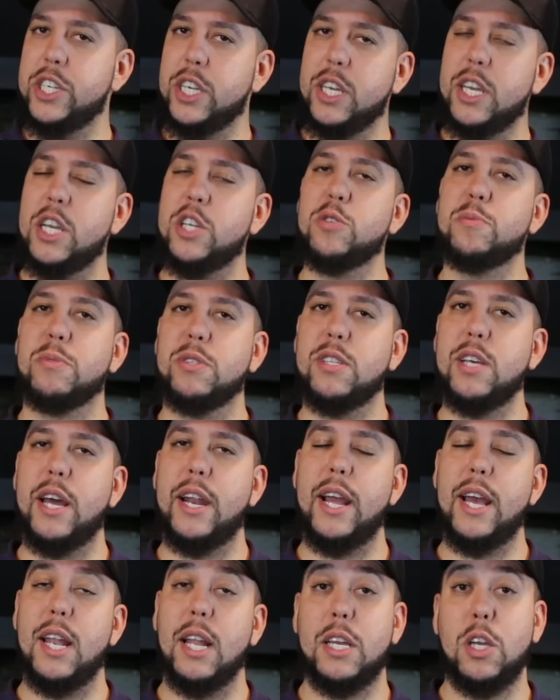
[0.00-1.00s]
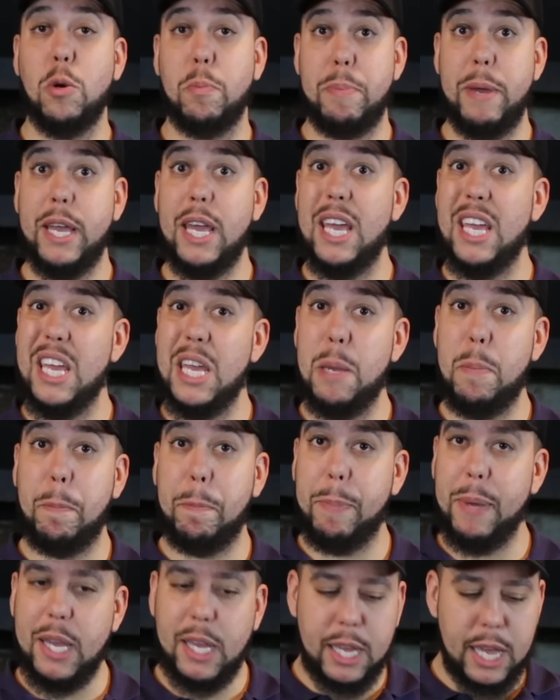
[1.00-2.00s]
de queijo mussarela que eu peguei e
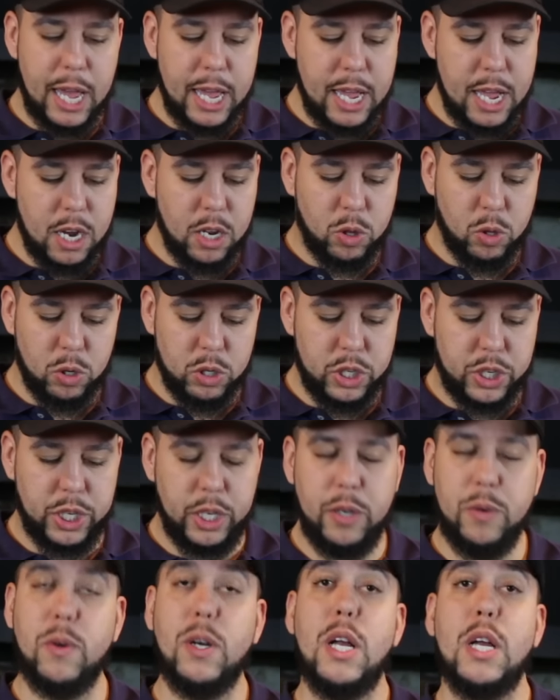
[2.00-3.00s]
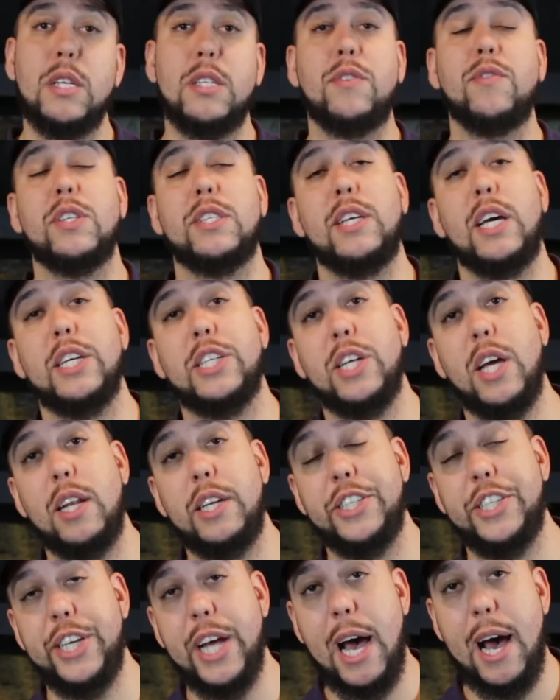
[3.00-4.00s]
piquei ele todinho. Se você achar
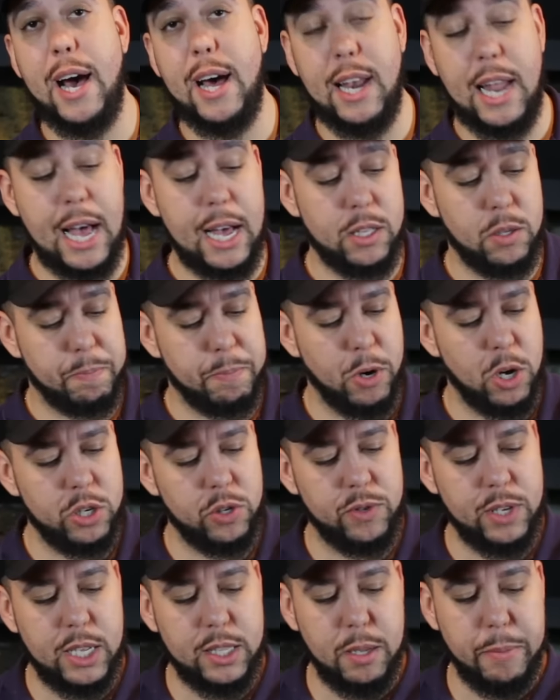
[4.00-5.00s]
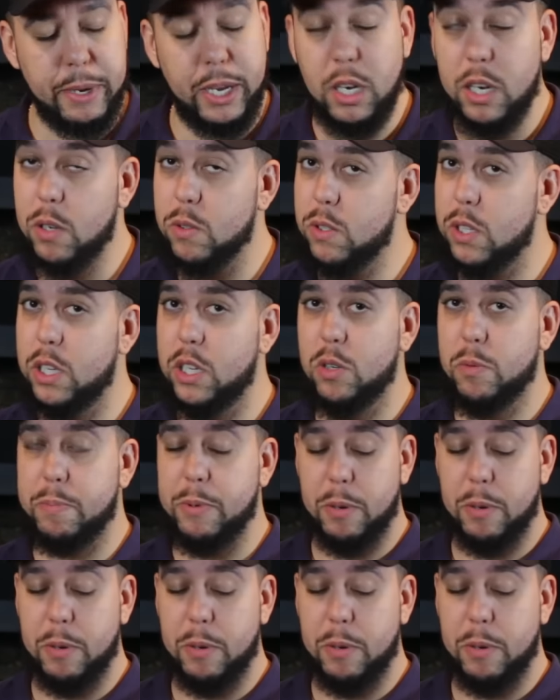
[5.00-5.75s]
ele já ralado, pode usar também, não tem nenhum